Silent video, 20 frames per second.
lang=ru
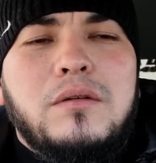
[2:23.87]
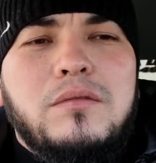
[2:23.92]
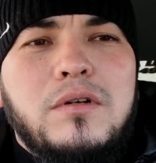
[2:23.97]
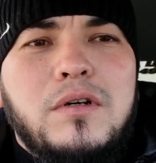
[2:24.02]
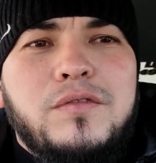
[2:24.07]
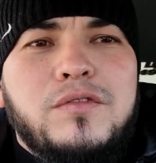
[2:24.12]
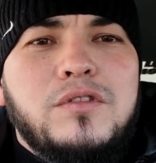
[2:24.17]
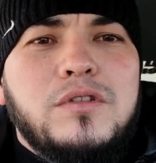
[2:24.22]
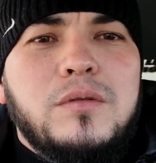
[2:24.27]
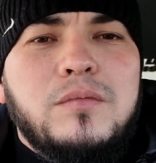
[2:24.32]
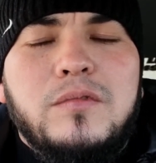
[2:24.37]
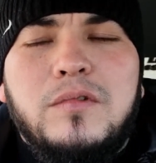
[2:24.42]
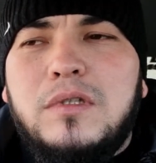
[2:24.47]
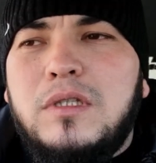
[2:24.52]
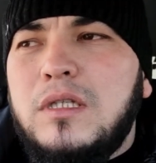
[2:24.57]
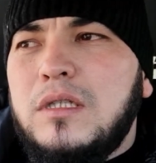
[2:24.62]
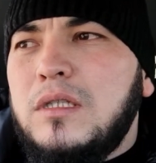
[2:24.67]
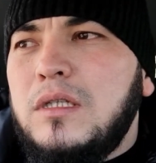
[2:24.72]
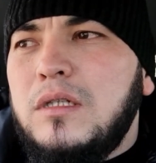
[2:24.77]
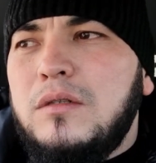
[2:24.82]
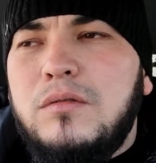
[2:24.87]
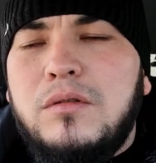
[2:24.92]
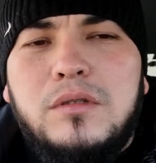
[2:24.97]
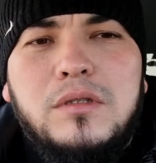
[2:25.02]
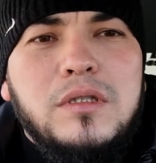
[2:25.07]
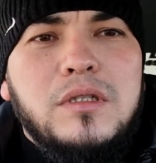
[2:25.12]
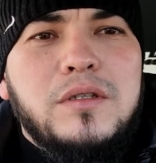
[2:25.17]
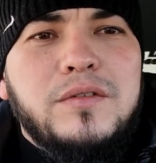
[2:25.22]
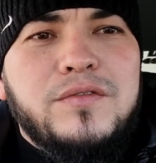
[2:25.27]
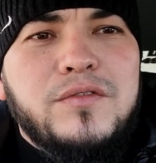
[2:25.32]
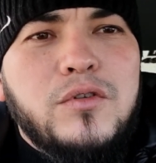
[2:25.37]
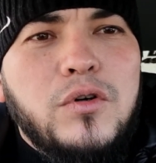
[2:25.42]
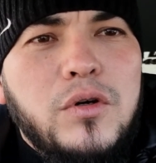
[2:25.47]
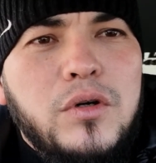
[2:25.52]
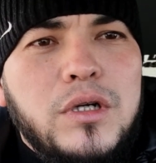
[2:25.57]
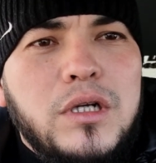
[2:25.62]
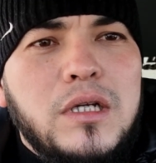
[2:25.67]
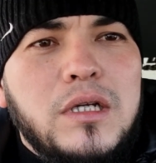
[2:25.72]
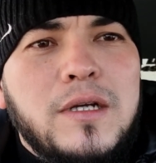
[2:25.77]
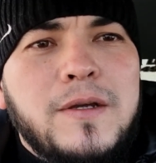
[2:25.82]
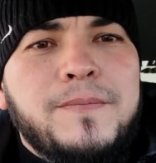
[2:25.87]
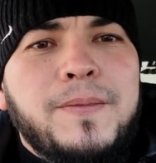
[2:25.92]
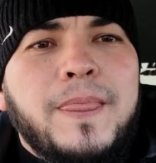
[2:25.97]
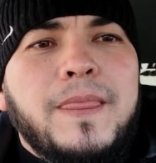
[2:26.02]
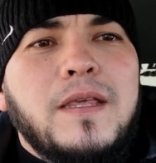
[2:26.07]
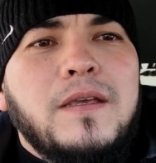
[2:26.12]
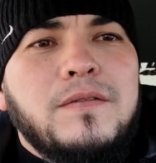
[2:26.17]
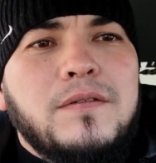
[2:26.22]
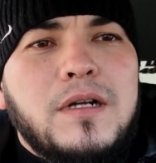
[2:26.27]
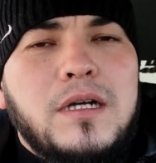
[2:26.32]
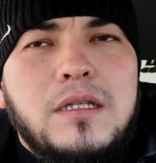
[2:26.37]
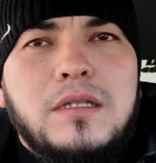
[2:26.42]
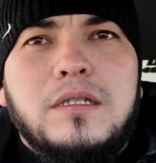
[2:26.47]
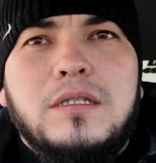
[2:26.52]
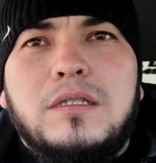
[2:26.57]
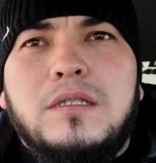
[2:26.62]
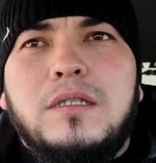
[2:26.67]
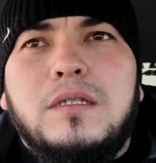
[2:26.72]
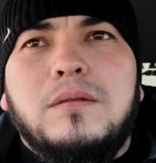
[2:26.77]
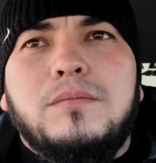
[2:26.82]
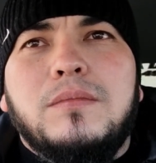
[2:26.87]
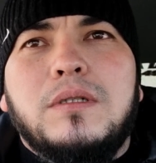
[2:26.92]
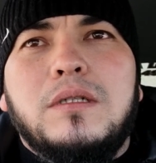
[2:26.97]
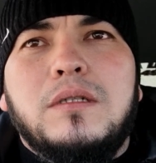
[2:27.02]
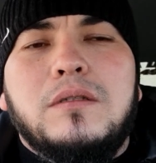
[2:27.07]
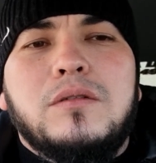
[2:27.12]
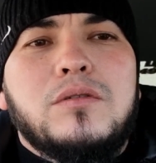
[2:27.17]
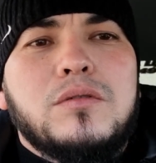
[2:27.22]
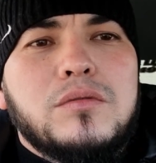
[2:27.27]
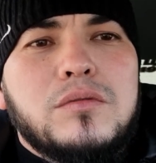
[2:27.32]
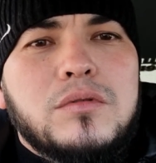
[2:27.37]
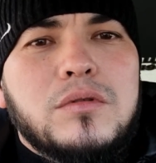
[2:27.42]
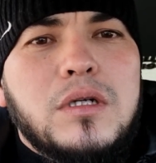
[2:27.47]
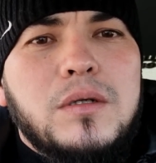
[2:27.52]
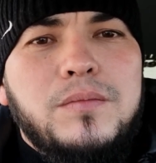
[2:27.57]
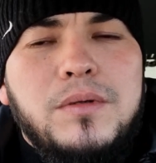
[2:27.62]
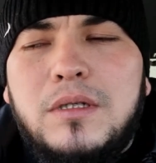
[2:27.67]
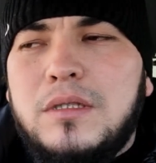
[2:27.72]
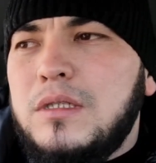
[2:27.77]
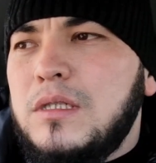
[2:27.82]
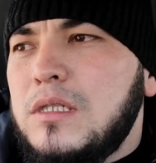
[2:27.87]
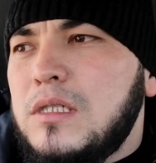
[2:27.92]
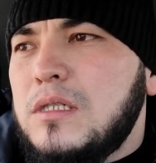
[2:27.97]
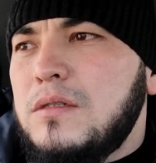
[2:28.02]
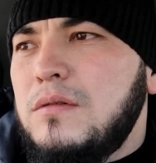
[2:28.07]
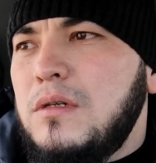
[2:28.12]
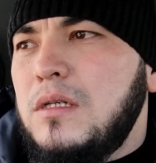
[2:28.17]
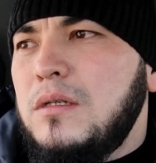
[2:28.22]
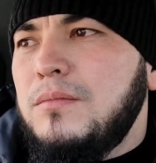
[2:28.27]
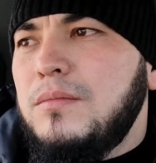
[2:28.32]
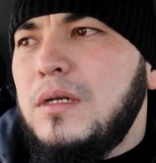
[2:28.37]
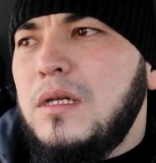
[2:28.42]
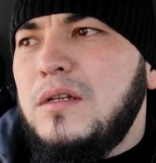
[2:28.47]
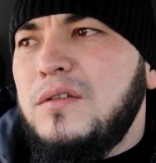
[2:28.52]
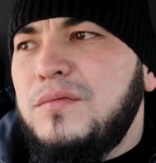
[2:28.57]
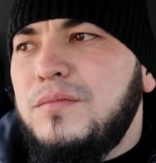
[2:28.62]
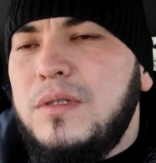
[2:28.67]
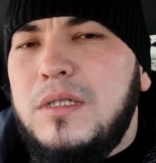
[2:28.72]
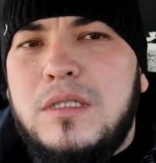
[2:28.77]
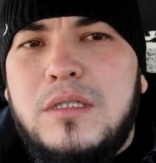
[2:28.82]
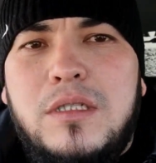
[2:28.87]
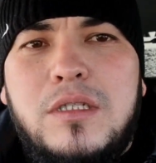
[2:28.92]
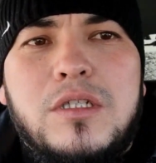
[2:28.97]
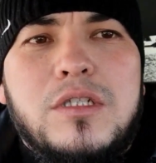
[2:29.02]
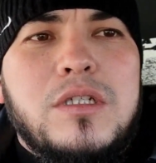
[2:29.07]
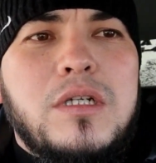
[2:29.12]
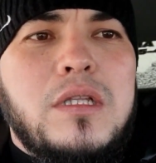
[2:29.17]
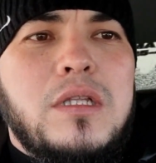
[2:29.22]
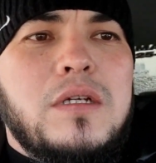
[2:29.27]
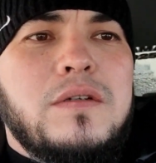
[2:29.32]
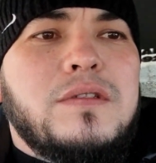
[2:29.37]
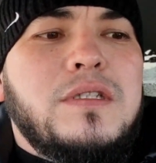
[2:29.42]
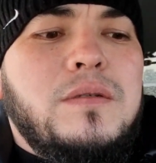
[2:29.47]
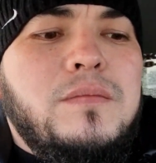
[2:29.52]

во всем вот таких вот и в горе, и в радости мы друг друга поддерживали, были вместе, иншаллах.